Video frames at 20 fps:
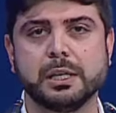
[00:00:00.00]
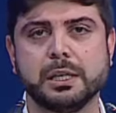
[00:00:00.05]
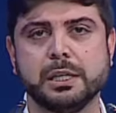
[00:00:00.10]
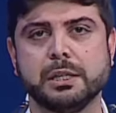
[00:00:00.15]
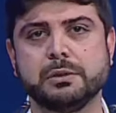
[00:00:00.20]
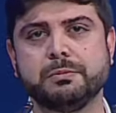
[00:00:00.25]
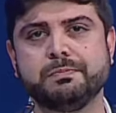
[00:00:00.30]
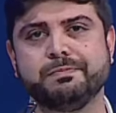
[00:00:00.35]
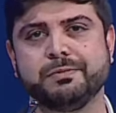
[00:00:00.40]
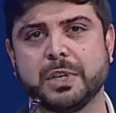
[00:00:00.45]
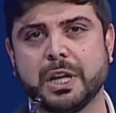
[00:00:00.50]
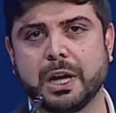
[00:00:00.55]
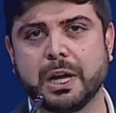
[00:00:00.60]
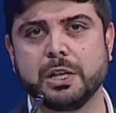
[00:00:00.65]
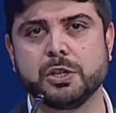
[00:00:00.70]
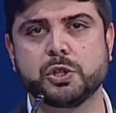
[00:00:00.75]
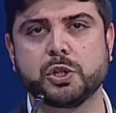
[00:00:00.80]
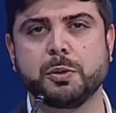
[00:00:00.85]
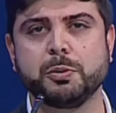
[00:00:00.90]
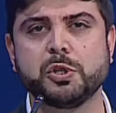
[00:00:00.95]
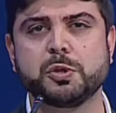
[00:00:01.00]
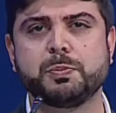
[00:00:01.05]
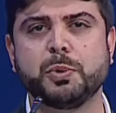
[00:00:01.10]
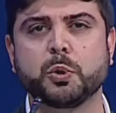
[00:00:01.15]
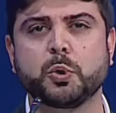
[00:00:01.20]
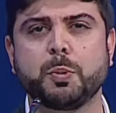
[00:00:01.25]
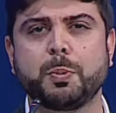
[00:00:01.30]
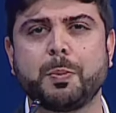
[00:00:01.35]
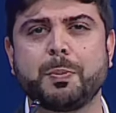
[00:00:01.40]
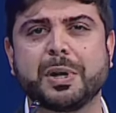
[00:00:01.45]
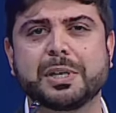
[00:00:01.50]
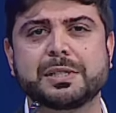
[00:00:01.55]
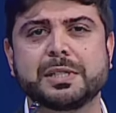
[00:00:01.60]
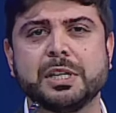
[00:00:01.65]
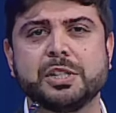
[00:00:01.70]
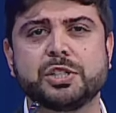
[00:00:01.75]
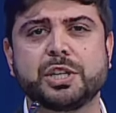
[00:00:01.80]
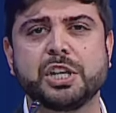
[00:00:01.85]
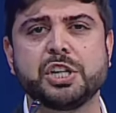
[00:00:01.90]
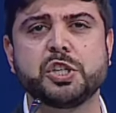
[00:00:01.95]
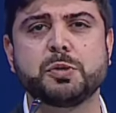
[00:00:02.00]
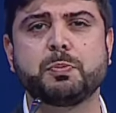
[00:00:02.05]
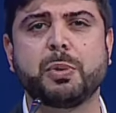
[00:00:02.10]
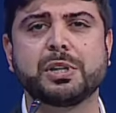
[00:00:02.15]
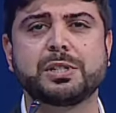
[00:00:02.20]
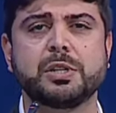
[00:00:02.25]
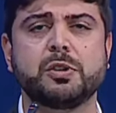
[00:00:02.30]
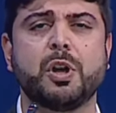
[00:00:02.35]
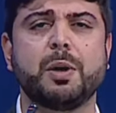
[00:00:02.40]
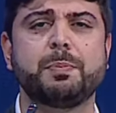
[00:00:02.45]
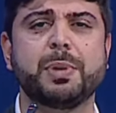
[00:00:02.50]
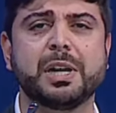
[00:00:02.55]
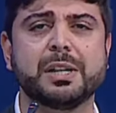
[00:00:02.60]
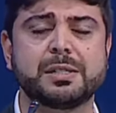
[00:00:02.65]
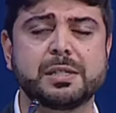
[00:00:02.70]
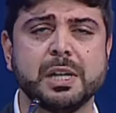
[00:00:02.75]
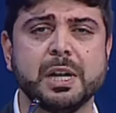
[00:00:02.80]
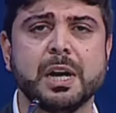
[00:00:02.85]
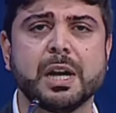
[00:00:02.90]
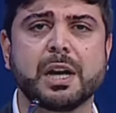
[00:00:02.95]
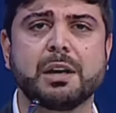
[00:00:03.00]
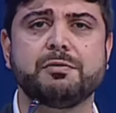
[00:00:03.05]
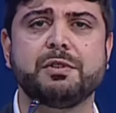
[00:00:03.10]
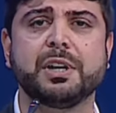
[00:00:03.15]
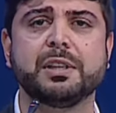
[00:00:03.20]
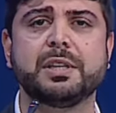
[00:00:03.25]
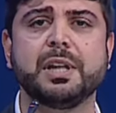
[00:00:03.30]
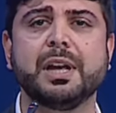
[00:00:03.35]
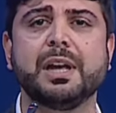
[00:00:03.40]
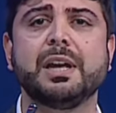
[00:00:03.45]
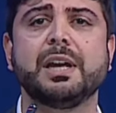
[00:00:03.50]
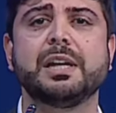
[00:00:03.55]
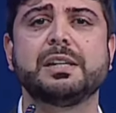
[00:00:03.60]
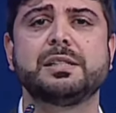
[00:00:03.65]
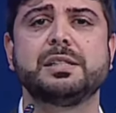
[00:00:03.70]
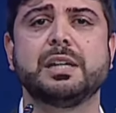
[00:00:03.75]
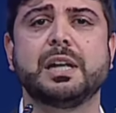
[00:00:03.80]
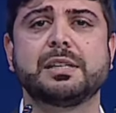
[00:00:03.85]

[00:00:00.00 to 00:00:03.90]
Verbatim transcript: E é isso que nos preocupa bastante, que a gente possa não apenas reverter esse,